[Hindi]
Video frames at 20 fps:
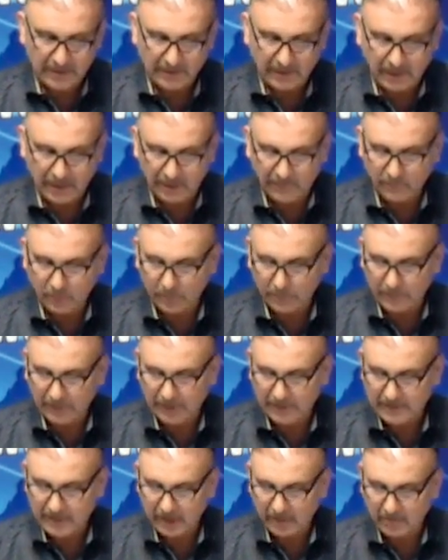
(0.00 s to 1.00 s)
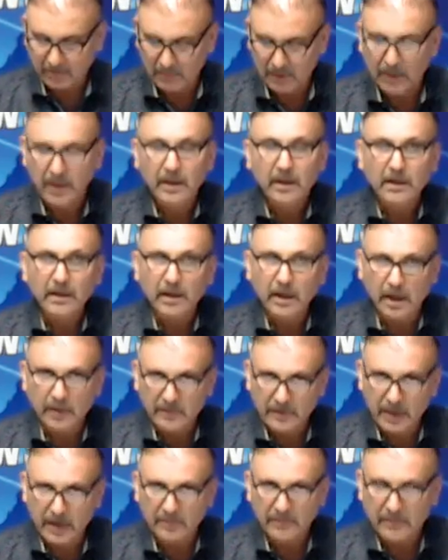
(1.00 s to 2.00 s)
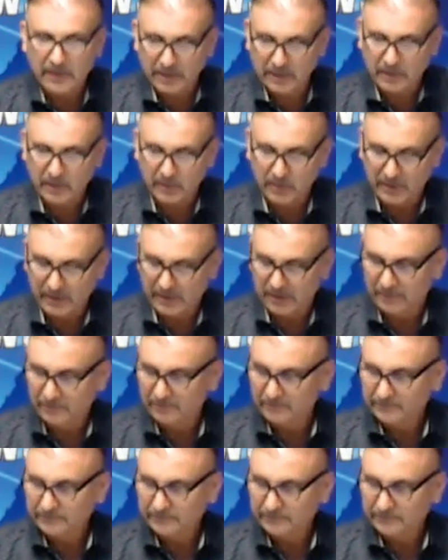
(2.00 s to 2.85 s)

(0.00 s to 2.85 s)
ताहम वो अपने अजायम में कामयाब नहीं होंगे